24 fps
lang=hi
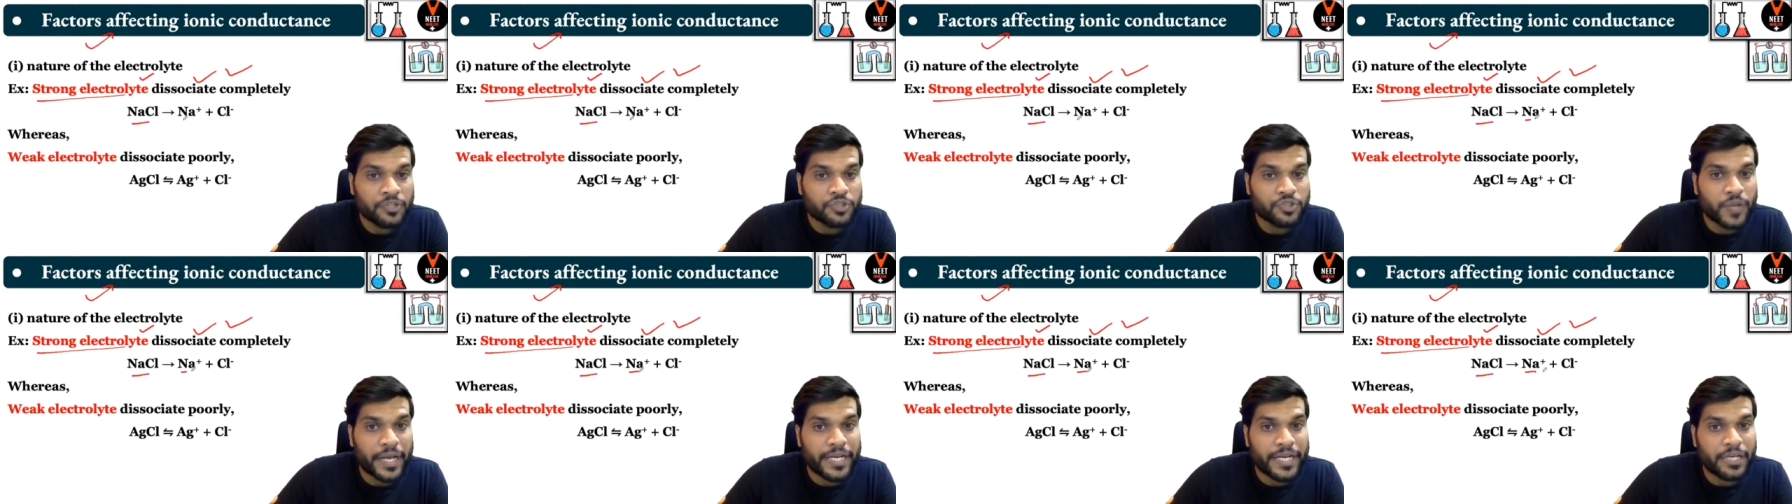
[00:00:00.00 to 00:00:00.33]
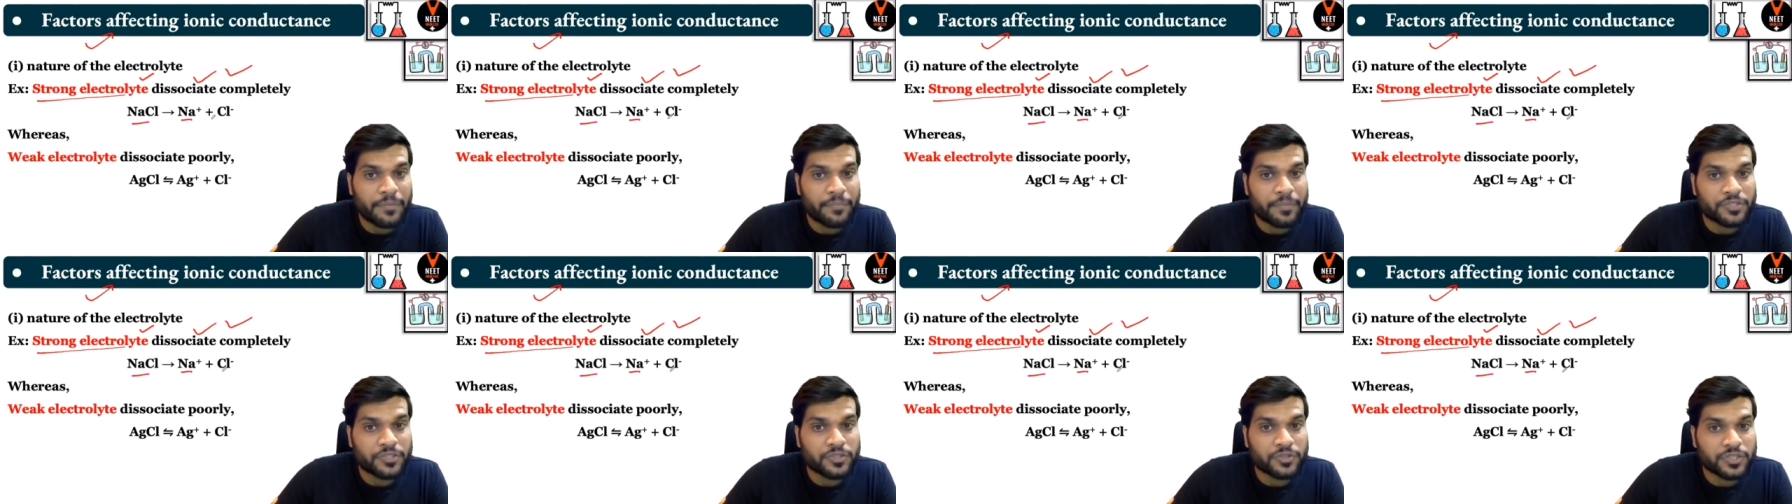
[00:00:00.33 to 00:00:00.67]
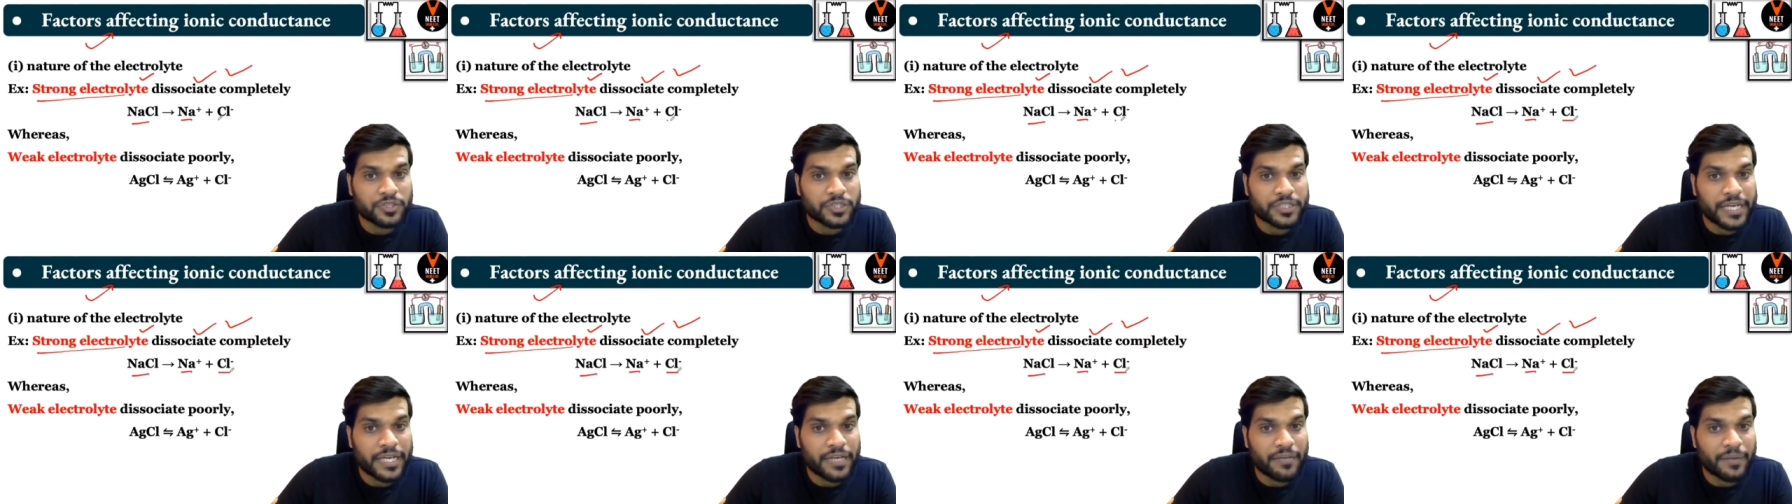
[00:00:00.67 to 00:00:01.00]
जो एन और
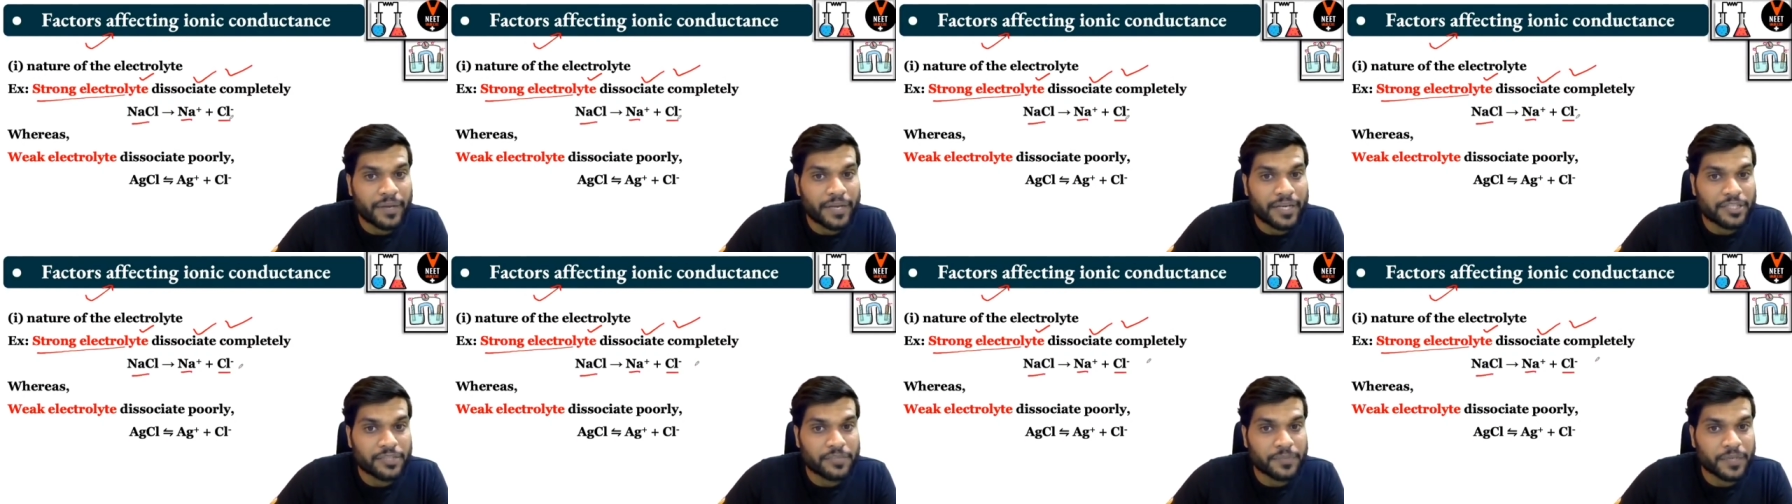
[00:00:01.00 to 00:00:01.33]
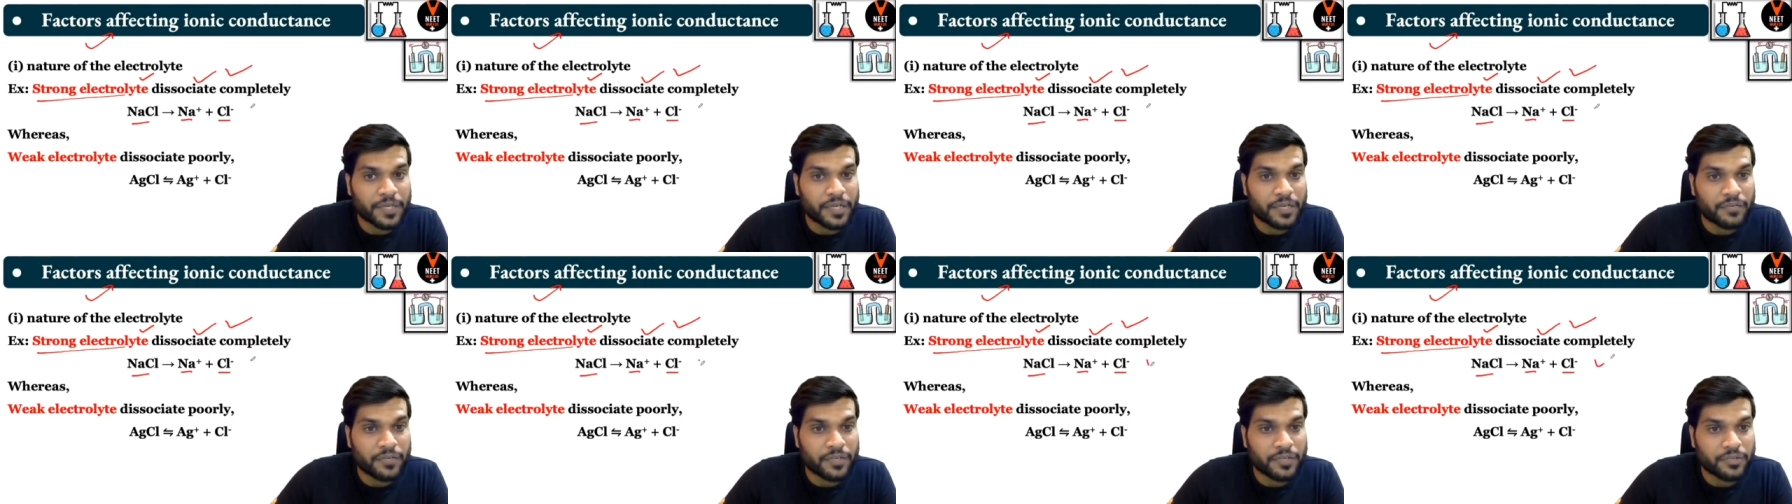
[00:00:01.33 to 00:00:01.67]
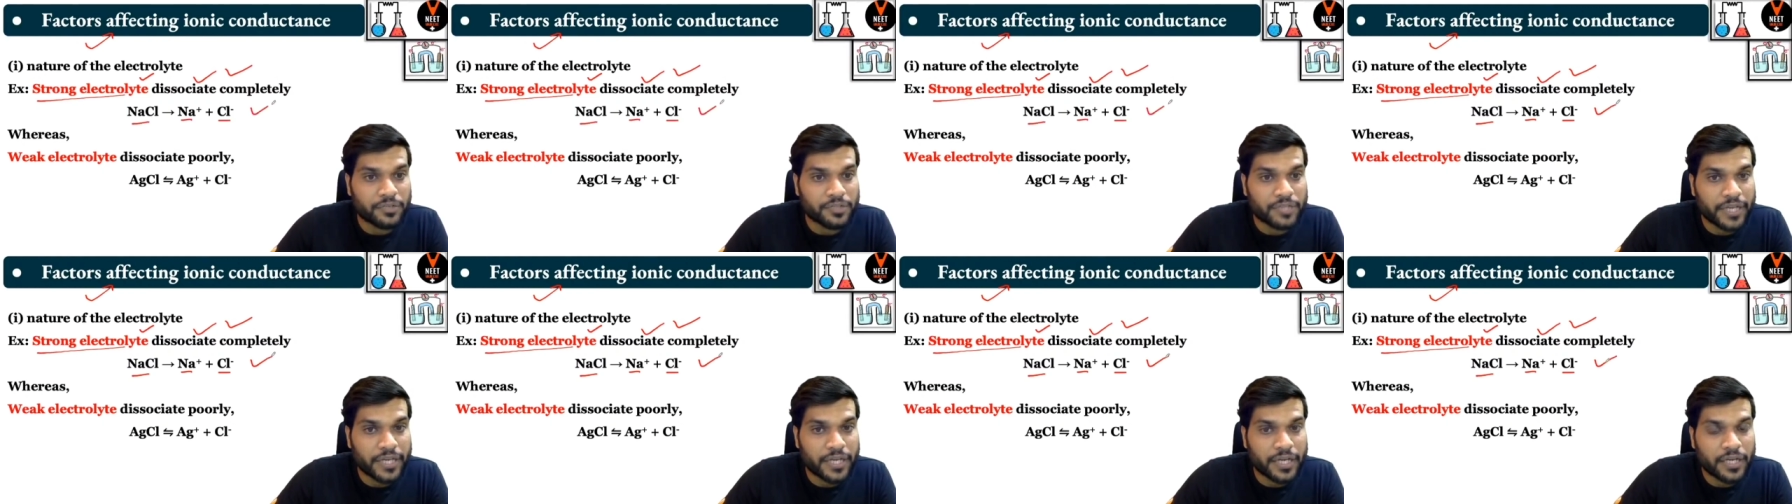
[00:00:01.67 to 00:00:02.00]
सी माइनस में कन्वर्ट
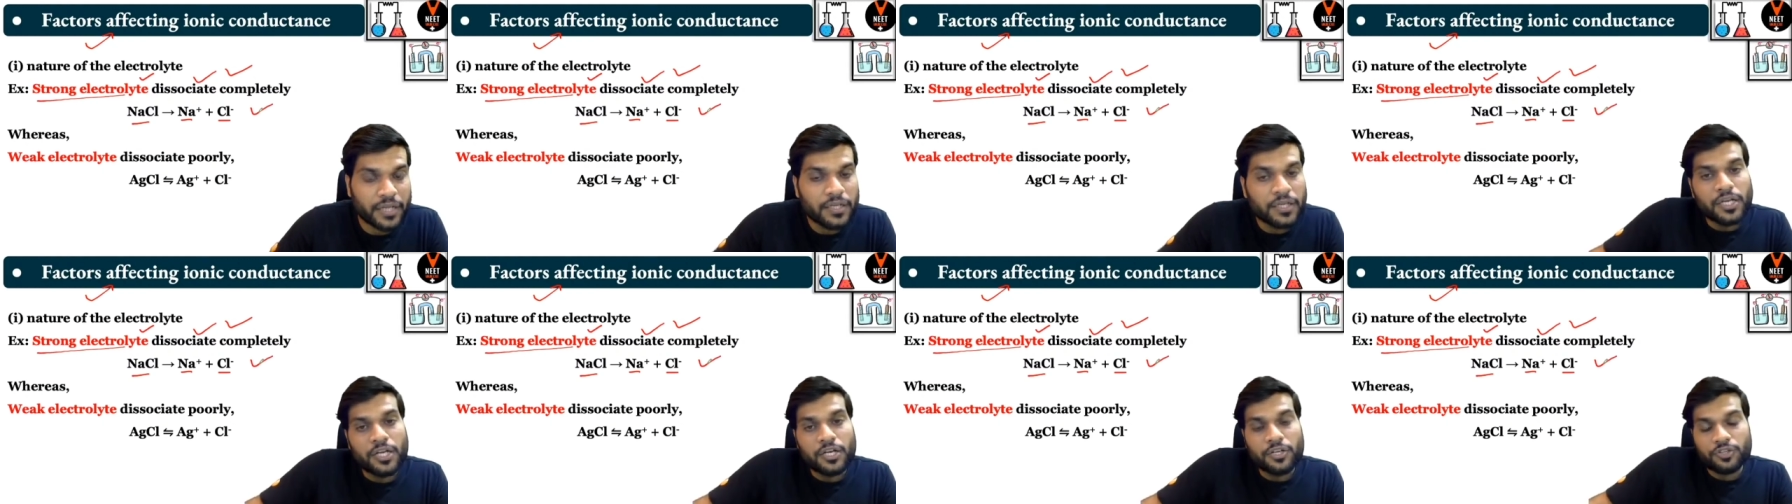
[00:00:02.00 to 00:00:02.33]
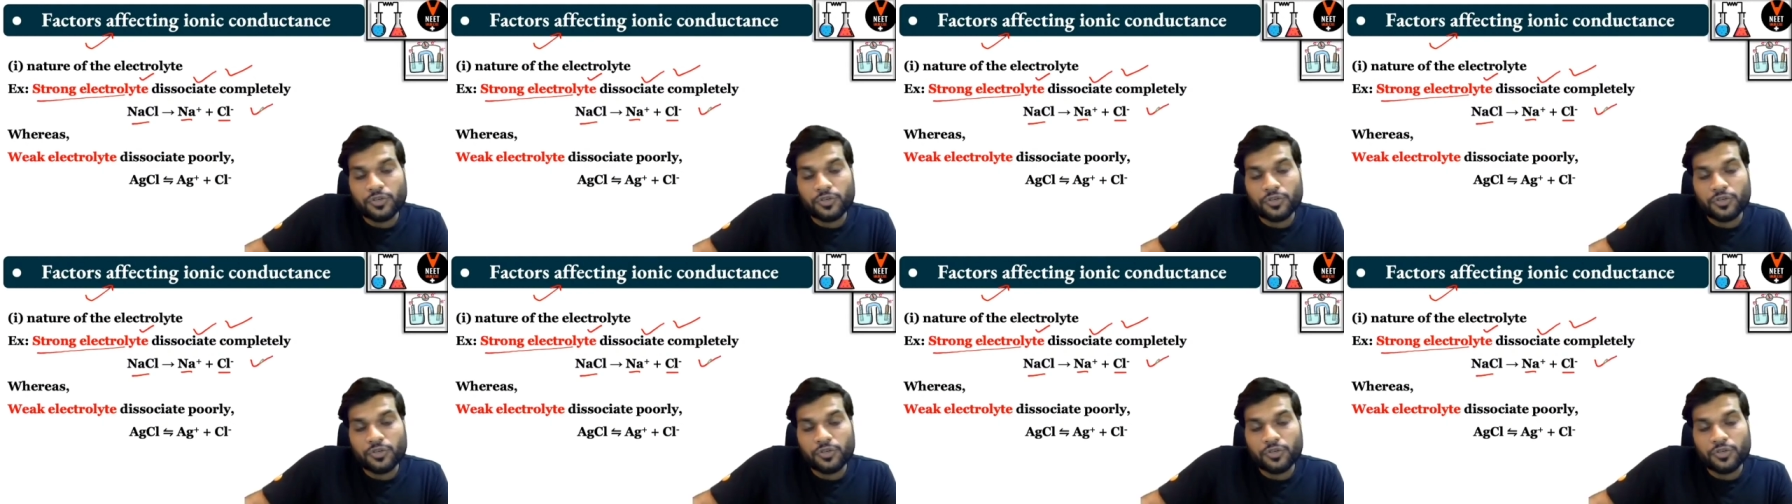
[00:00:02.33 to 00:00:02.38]
हो जाएगा